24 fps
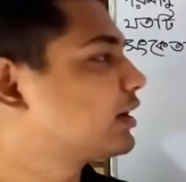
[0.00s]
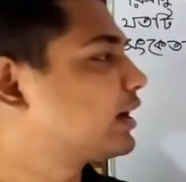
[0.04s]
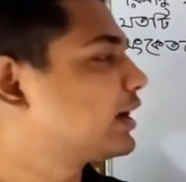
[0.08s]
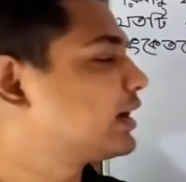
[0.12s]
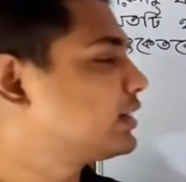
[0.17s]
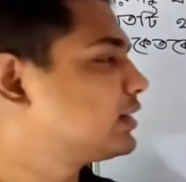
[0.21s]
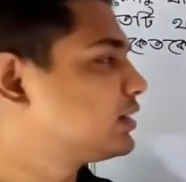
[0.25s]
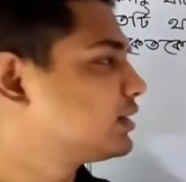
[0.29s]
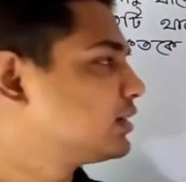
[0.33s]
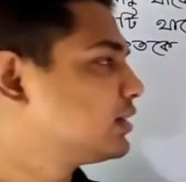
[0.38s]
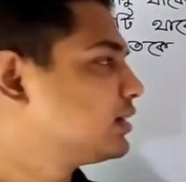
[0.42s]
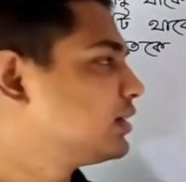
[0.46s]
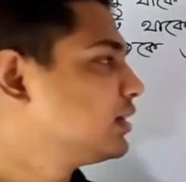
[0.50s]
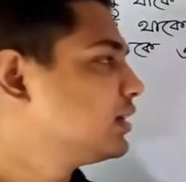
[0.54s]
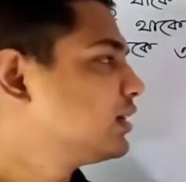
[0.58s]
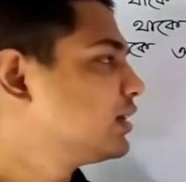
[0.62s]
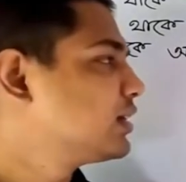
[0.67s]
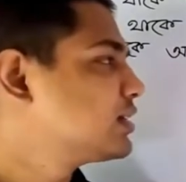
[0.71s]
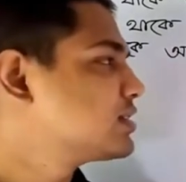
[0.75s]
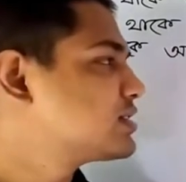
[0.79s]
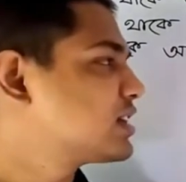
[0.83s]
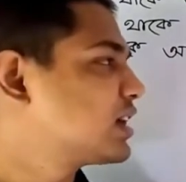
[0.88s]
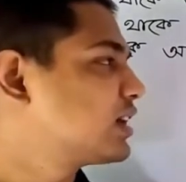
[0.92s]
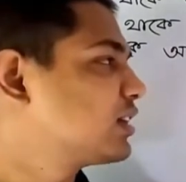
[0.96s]
সংকেত
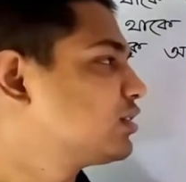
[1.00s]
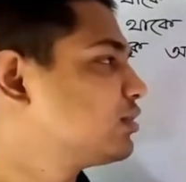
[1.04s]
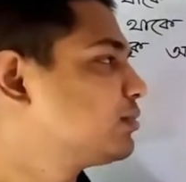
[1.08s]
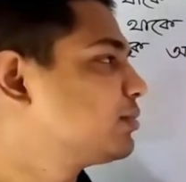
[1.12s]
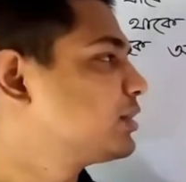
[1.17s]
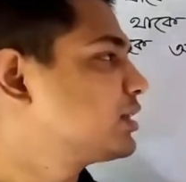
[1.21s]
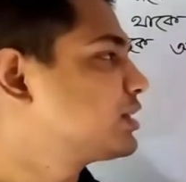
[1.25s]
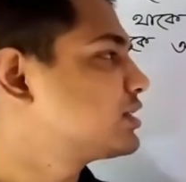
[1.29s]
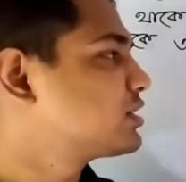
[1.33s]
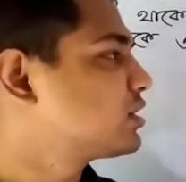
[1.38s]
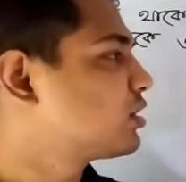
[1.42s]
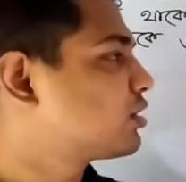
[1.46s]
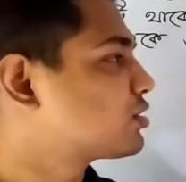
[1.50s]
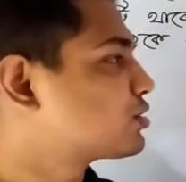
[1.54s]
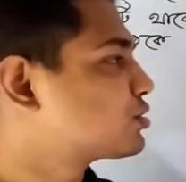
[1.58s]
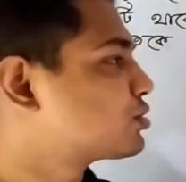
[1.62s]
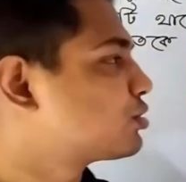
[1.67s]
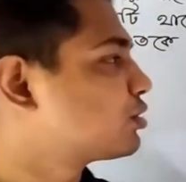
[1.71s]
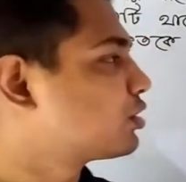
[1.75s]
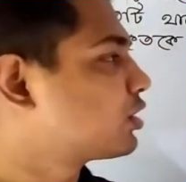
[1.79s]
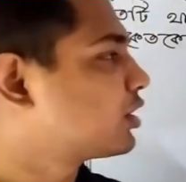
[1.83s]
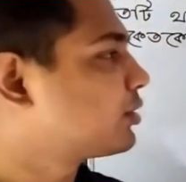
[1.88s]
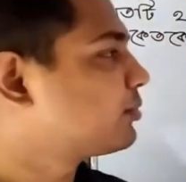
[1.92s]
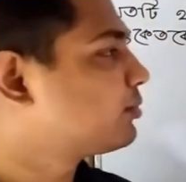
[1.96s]
চার নম্বর আছে
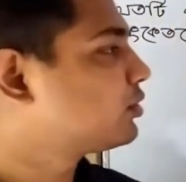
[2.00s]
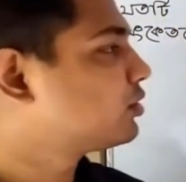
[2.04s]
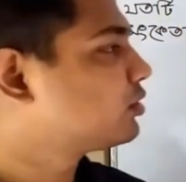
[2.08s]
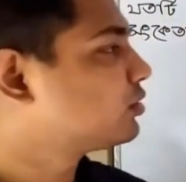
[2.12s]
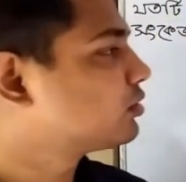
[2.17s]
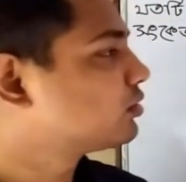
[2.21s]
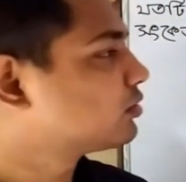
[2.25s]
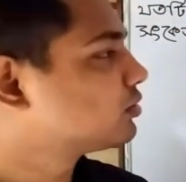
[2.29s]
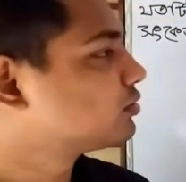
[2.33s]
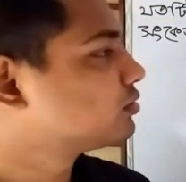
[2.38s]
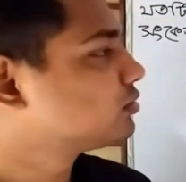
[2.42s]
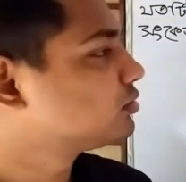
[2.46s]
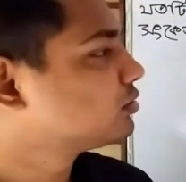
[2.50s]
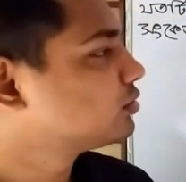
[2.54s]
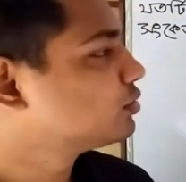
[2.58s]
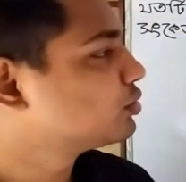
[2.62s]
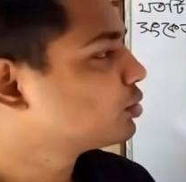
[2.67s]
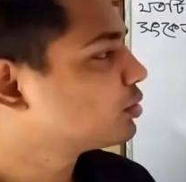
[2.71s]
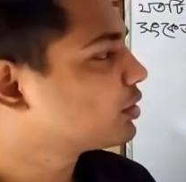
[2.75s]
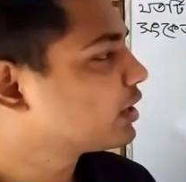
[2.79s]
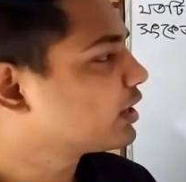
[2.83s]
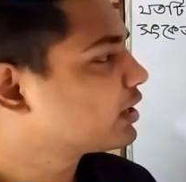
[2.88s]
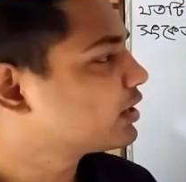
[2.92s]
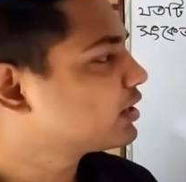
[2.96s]
অষ্টক এবং
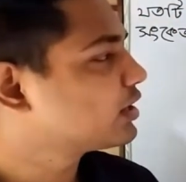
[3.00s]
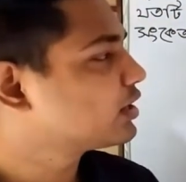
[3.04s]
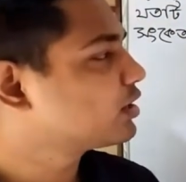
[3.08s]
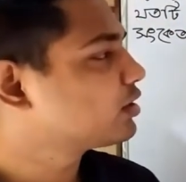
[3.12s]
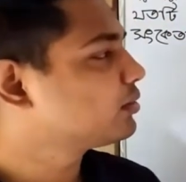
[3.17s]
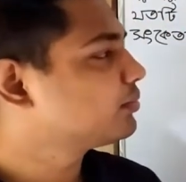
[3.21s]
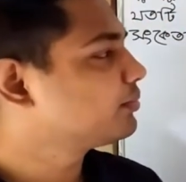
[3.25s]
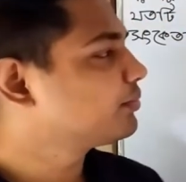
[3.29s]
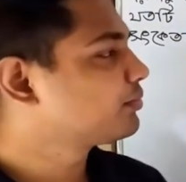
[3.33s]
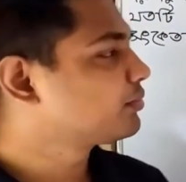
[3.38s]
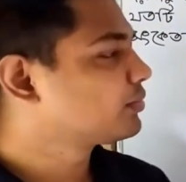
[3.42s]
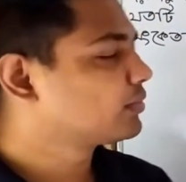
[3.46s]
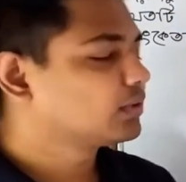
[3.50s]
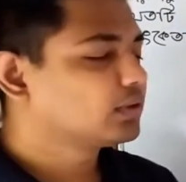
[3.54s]
দুইয়ের নিয়ম